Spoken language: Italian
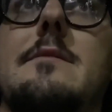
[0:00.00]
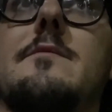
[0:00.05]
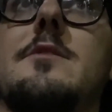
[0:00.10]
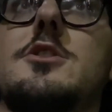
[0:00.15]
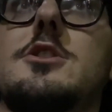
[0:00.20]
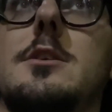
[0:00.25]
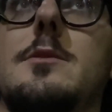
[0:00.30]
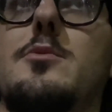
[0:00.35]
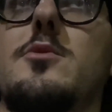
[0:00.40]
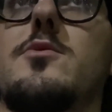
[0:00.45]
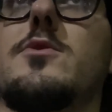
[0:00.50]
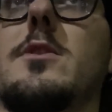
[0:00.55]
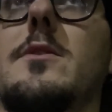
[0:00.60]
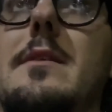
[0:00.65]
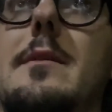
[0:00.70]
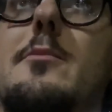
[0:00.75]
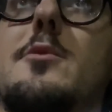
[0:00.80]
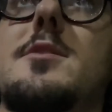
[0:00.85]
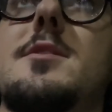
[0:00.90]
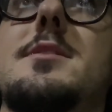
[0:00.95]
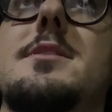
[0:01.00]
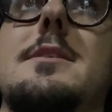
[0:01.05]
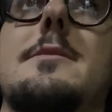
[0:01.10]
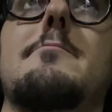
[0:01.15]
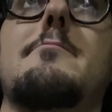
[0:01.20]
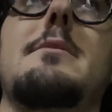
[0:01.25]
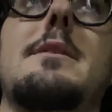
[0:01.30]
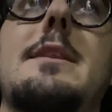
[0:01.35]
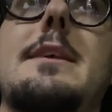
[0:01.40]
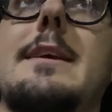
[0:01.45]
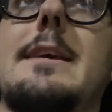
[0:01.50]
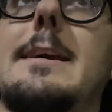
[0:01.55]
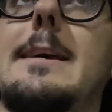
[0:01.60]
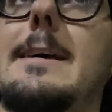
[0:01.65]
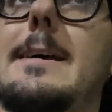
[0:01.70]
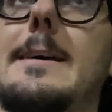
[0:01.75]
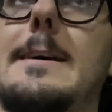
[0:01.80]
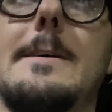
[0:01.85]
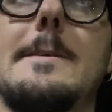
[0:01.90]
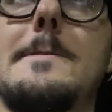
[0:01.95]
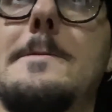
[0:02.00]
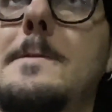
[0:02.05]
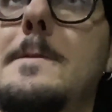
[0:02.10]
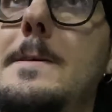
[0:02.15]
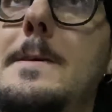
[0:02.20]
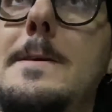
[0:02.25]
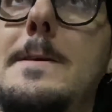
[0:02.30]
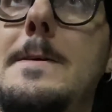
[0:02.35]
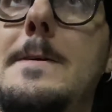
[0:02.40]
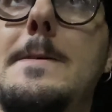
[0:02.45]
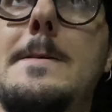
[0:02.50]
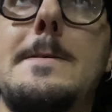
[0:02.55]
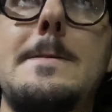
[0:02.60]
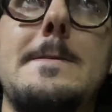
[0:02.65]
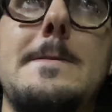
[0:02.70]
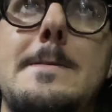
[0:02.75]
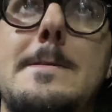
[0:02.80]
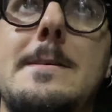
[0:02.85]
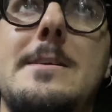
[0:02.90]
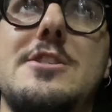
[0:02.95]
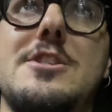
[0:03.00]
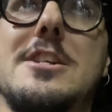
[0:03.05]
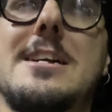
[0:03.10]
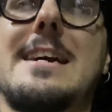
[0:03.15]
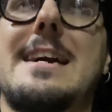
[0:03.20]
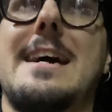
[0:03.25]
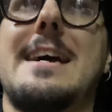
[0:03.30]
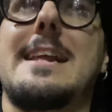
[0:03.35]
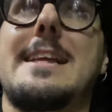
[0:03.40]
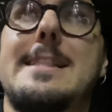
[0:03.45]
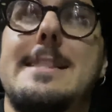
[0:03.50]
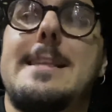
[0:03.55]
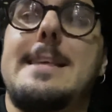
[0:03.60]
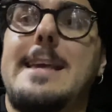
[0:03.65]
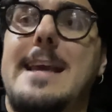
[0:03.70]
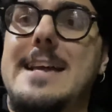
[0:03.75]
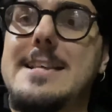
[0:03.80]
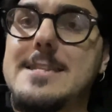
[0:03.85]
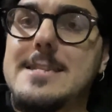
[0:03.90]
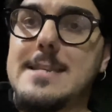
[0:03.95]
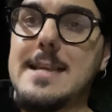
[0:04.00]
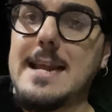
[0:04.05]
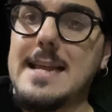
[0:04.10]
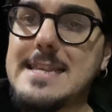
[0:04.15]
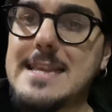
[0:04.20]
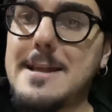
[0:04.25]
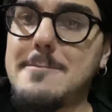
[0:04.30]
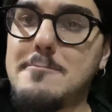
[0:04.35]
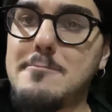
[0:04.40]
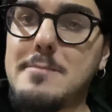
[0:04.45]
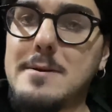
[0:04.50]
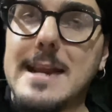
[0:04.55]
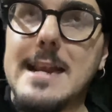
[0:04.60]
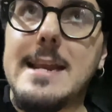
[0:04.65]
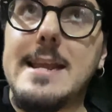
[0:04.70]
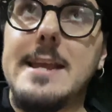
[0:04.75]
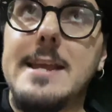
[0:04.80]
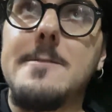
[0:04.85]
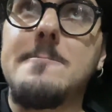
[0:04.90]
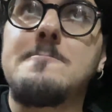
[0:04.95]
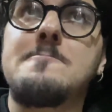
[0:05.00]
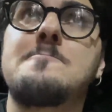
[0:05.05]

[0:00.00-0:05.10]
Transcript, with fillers: vincere più trofei possibili e cercare di essere sempre lì